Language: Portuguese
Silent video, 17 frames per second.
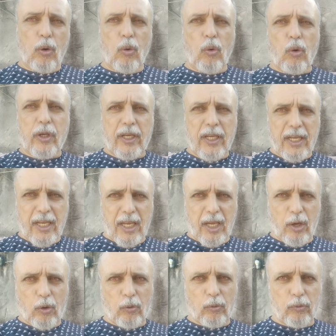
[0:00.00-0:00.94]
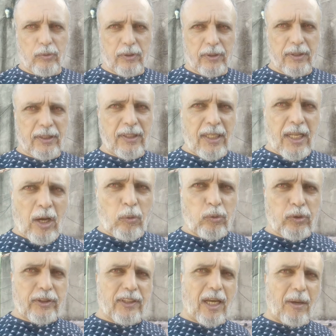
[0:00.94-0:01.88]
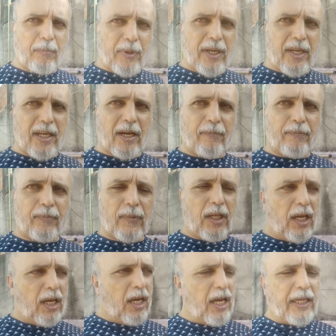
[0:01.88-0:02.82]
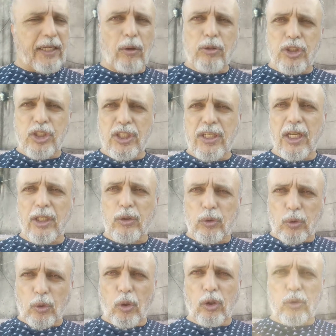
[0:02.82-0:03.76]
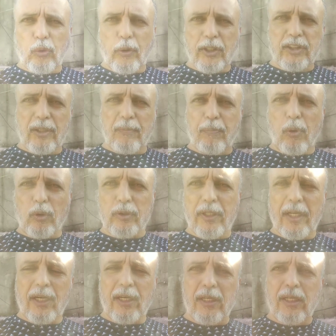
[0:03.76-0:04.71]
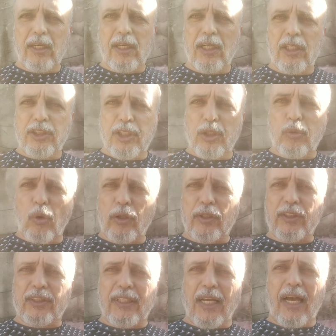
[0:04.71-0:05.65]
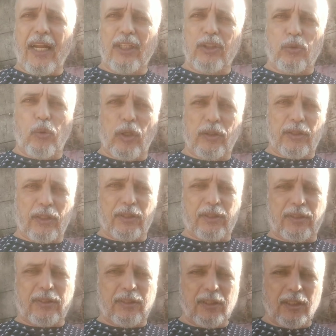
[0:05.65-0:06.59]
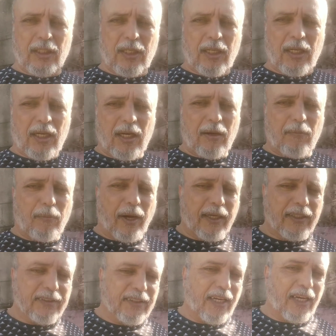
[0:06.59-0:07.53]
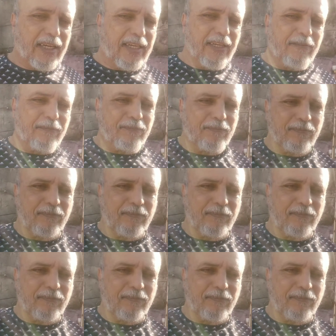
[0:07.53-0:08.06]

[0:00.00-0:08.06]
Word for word: O que eu não sabia é que eu tinha todo esse poder de conquistar as coisas. Mas aí